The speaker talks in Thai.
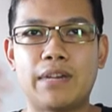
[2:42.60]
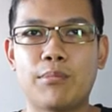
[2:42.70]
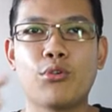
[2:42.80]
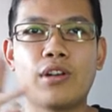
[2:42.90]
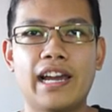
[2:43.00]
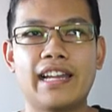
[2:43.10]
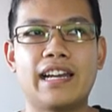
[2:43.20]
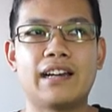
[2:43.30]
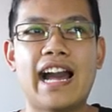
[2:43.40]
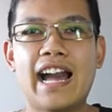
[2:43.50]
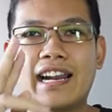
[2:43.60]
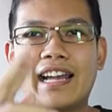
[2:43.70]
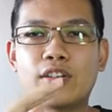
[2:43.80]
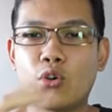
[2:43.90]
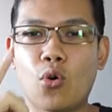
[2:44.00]
มาพูดอะไรเนี่ย อ้างอะ
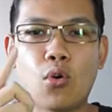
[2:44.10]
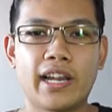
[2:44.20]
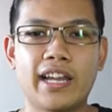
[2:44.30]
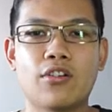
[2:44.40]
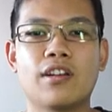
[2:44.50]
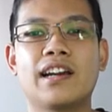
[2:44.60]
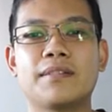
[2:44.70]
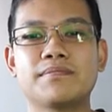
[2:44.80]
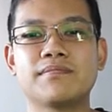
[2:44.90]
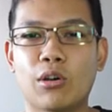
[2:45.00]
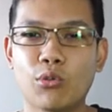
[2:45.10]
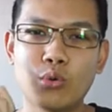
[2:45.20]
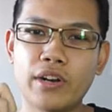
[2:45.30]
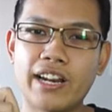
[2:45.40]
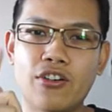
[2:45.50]
ไรโกหกแน่นอนนะครับ เรา
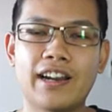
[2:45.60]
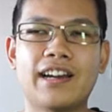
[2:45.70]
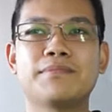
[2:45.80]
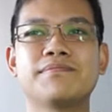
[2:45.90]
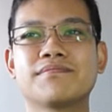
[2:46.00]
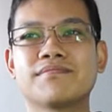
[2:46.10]
รู้แน่นอนนะครับ